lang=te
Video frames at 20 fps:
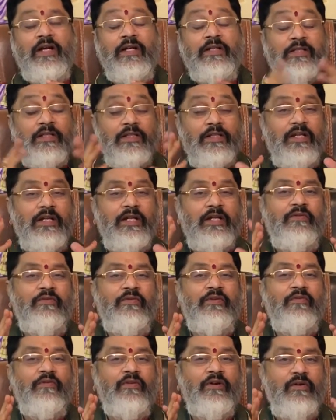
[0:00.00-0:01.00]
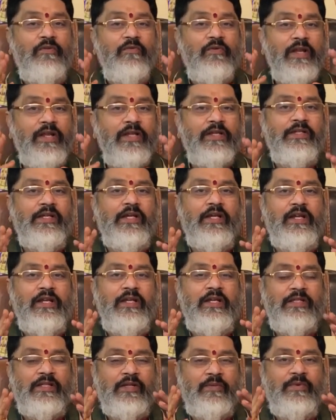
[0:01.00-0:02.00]
అంచేత ఇటువంటి వాళ్ళు వీళ్ళు ఏం
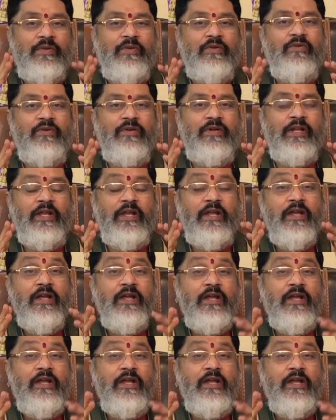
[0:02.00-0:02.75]
చేయాలి ఈ సమయంలో అంటే